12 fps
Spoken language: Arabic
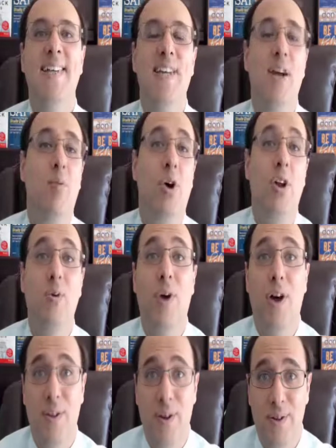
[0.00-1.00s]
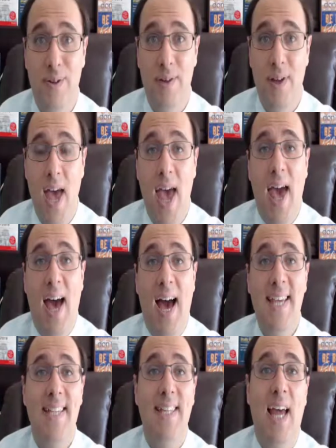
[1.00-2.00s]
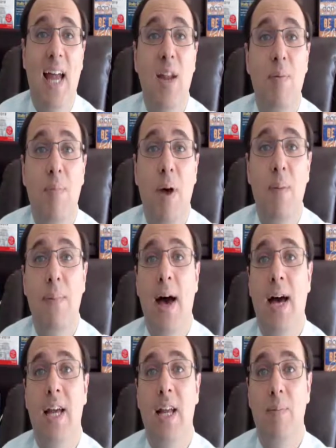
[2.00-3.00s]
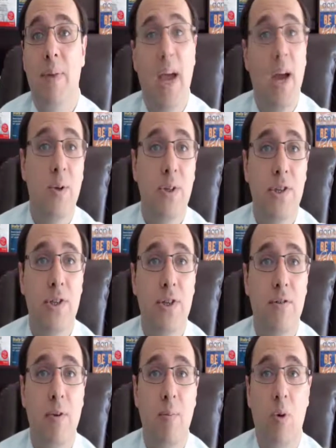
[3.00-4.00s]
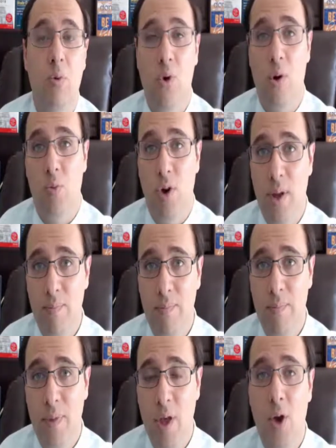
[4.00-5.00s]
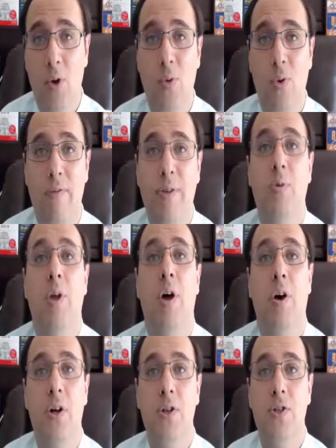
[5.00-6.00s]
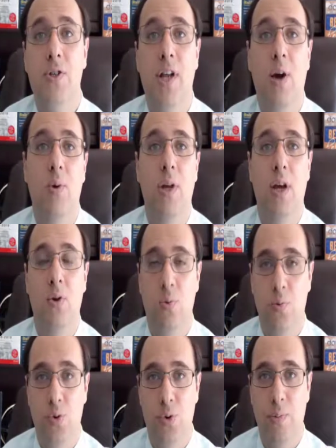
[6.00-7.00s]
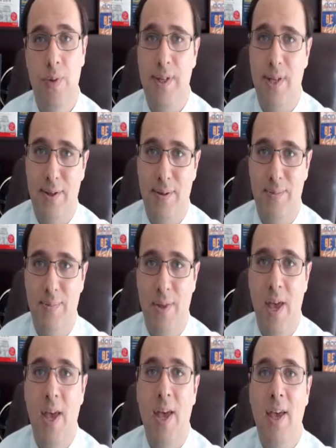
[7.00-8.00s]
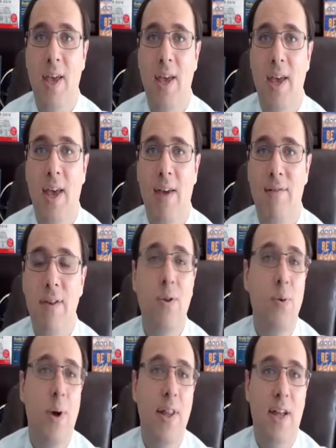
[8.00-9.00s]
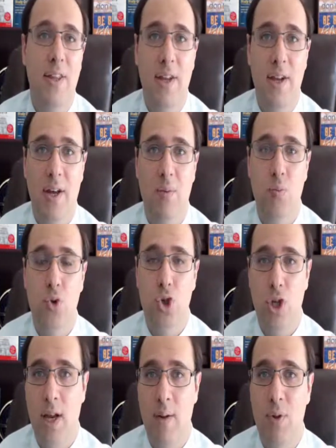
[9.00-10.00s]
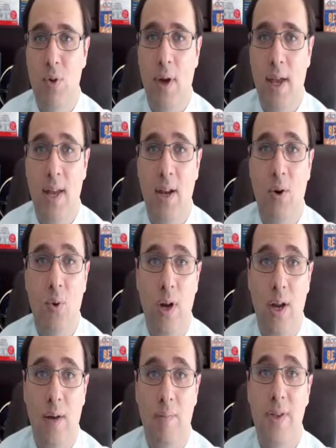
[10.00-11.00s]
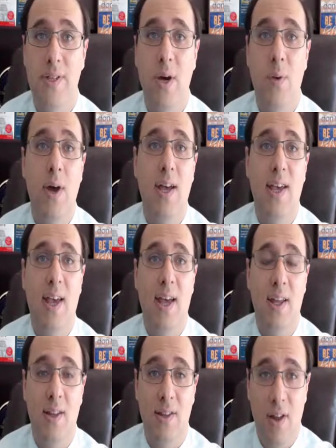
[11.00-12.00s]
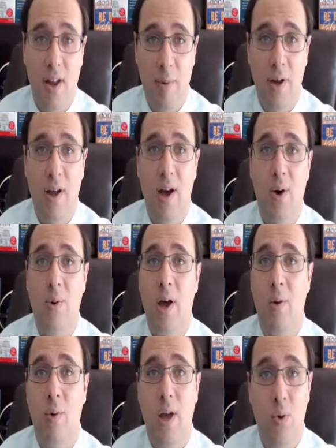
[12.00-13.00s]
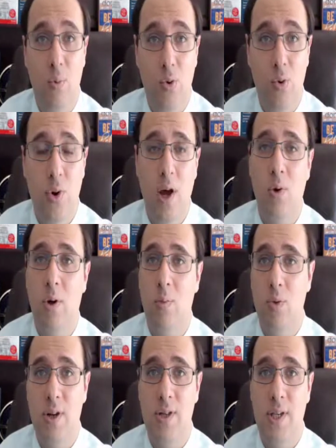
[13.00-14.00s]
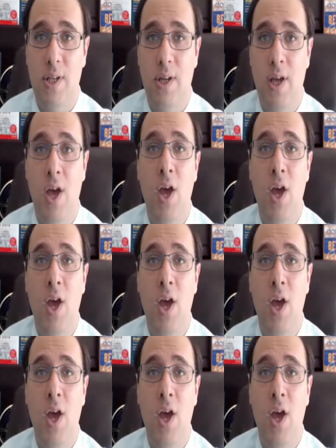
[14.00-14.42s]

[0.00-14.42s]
السلام عليكم يا حضرات عايز اتكلم مع البيرنتس في موضوع مهم والفيديو ده خاص لاولياء الامور بالذات في دلوقتي عندنا مشكله بتواجهنا كلنا سواء كطلبه او كاولياء امور او كمدرسين